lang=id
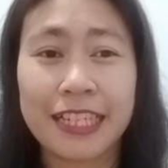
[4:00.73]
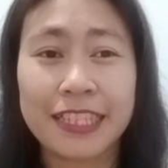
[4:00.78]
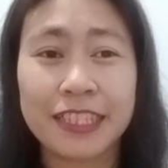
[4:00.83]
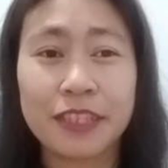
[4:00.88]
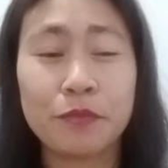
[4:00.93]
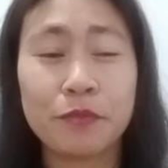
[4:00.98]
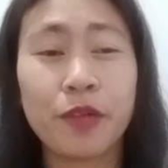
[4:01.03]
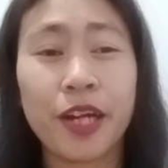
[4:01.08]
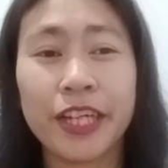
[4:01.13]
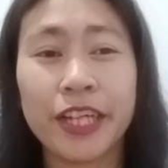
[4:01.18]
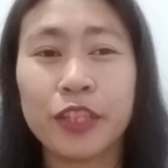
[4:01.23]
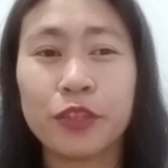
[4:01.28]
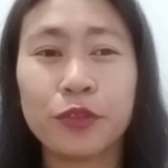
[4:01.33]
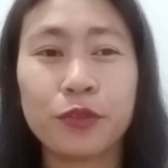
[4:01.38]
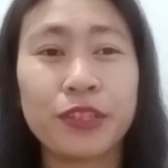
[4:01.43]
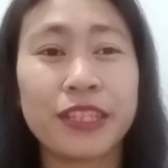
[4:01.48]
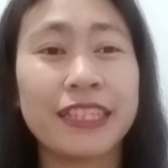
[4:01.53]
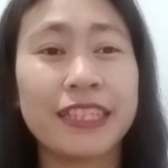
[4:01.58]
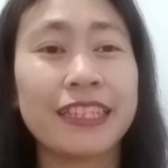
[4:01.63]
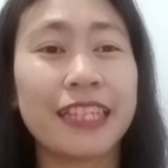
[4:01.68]
semua itu
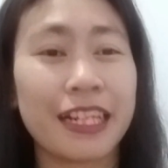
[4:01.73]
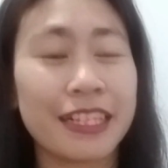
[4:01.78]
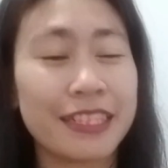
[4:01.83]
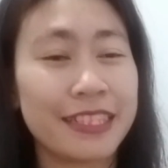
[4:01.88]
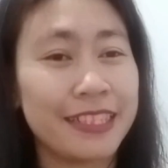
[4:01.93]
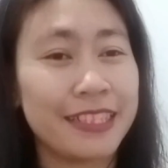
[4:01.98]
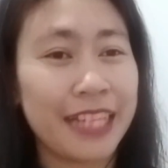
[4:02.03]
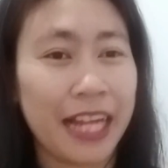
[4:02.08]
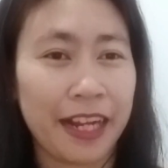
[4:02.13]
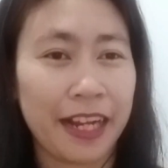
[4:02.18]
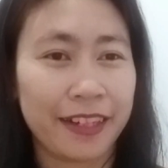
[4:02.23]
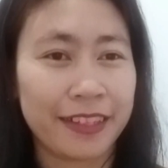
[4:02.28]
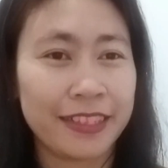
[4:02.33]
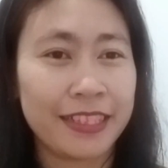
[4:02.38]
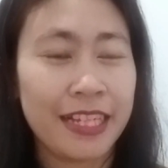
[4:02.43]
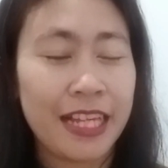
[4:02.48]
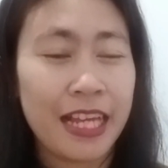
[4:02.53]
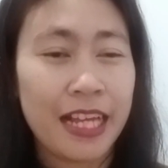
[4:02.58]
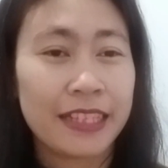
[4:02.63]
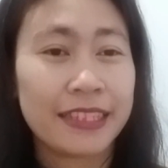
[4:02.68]
diterjang.
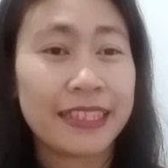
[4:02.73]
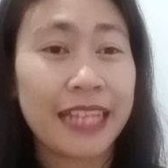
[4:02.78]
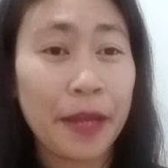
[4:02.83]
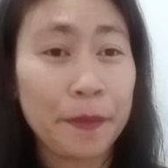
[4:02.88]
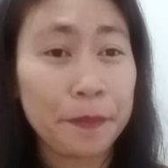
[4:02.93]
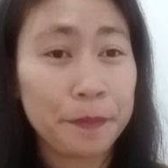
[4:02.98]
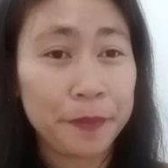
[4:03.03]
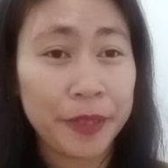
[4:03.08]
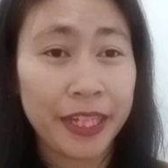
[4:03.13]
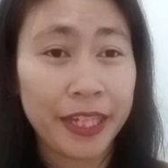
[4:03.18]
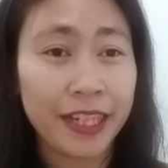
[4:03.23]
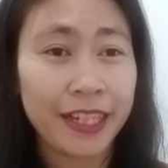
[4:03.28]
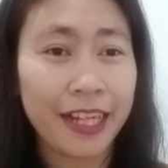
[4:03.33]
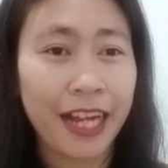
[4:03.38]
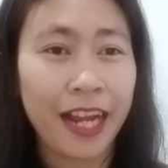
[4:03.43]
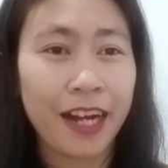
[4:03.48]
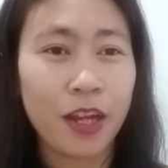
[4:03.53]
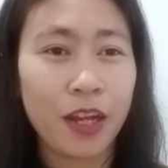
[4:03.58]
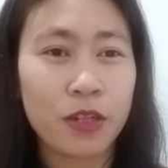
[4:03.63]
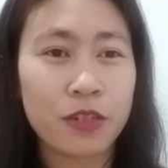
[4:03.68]
Tapi
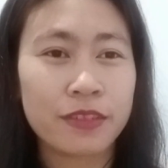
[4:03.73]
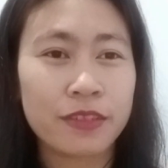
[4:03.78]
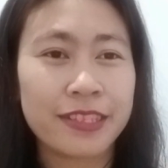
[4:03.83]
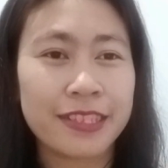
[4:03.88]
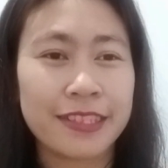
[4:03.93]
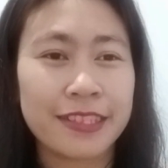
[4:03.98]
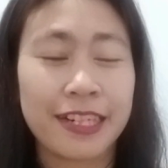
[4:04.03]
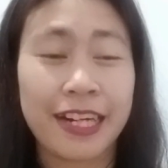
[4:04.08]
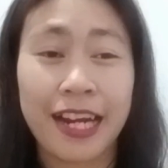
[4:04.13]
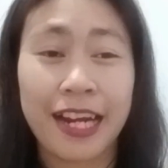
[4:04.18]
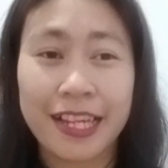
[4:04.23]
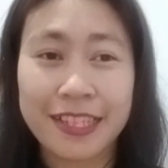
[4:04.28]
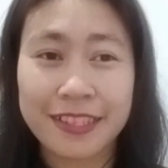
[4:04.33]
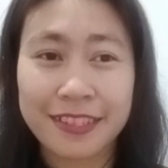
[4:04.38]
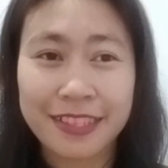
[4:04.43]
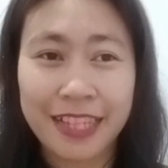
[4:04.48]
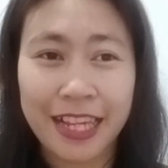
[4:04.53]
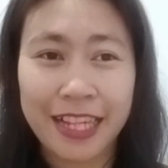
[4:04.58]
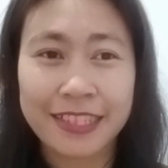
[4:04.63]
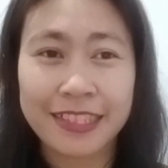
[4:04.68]
kalau
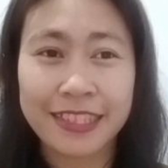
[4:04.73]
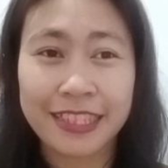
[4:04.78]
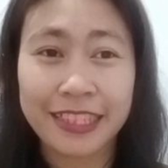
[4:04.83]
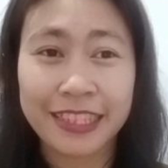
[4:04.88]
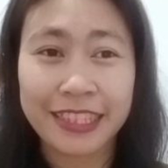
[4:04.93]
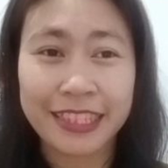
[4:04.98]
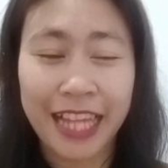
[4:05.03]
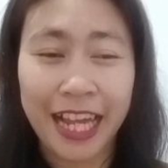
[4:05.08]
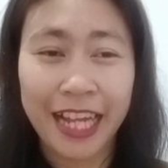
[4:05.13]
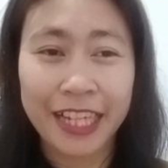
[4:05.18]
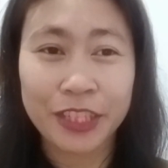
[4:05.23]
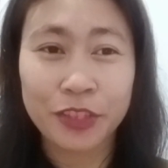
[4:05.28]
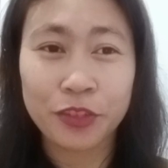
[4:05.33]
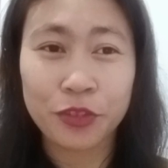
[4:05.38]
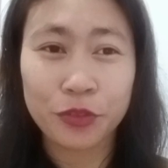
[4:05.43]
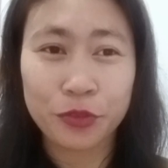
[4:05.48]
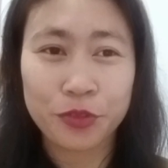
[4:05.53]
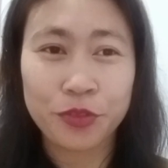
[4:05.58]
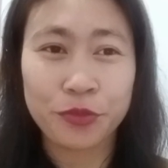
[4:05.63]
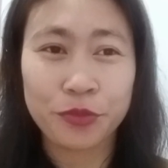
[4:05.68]
rasa cinta
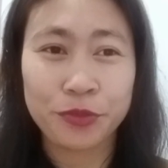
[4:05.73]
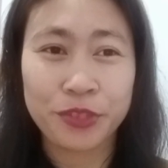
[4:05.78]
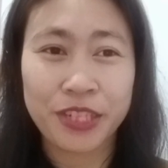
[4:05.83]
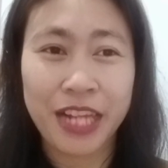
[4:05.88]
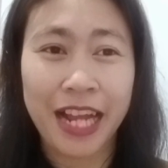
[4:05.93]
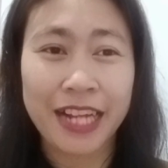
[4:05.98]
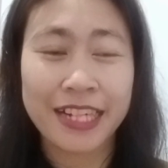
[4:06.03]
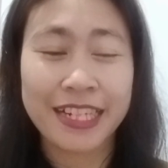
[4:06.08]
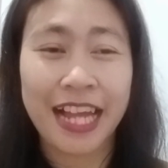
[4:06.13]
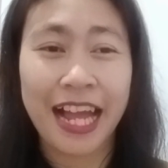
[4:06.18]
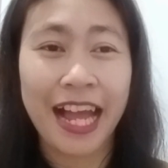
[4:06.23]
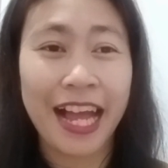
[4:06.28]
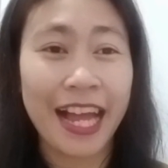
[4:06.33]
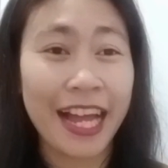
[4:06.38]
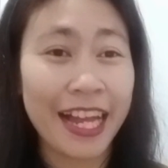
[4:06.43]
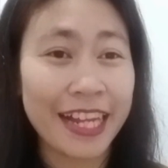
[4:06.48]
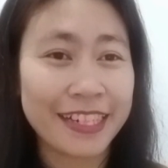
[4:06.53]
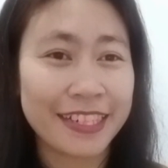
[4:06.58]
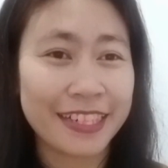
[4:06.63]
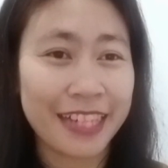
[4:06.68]
itu sudah nggak
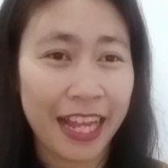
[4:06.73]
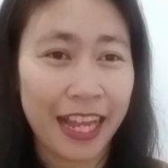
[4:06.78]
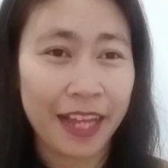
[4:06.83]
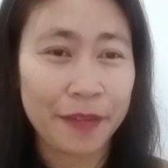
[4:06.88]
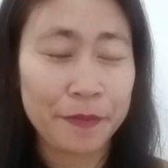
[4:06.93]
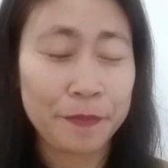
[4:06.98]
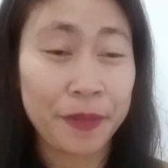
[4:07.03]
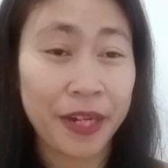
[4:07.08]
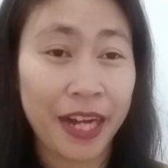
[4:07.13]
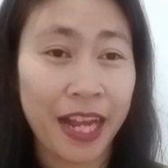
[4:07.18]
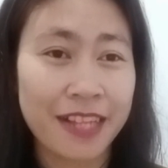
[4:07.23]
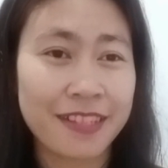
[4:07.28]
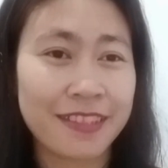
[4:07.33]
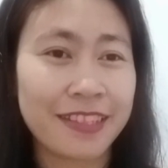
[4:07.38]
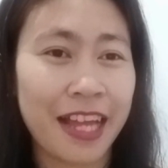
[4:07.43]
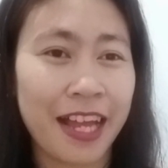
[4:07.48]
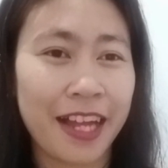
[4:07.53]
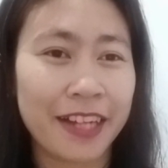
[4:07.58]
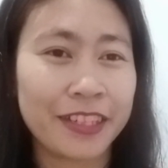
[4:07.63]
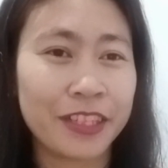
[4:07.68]
ada,
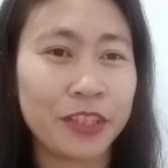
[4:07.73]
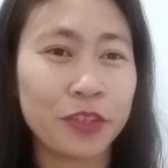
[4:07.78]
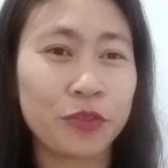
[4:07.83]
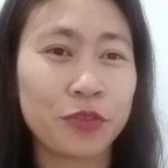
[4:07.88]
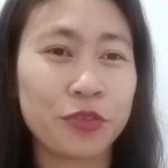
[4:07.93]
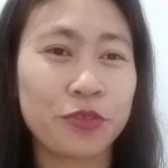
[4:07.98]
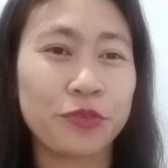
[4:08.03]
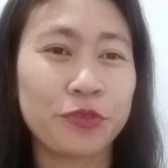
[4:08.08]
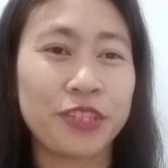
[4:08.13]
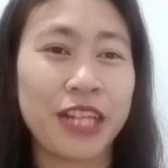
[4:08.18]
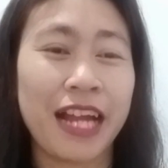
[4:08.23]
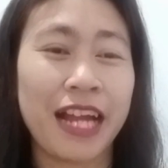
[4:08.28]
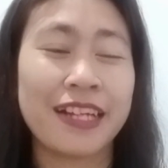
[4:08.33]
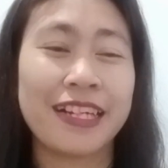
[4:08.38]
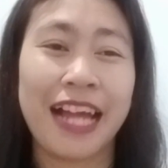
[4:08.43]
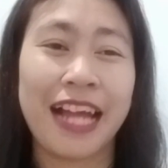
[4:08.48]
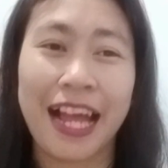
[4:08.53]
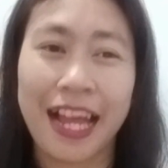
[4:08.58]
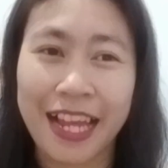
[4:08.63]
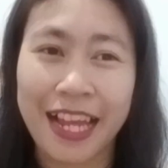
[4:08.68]
perasaan itu sudah
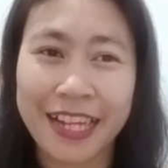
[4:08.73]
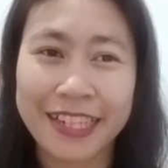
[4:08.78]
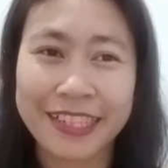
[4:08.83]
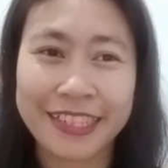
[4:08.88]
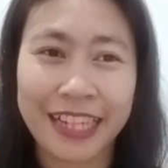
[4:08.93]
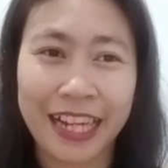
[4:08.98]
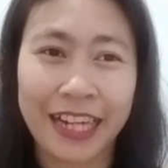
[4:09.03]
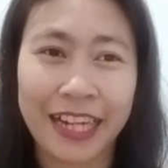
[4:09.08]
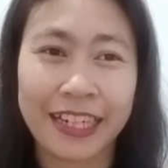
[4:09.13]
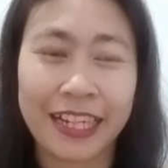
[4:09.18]
nggak ada.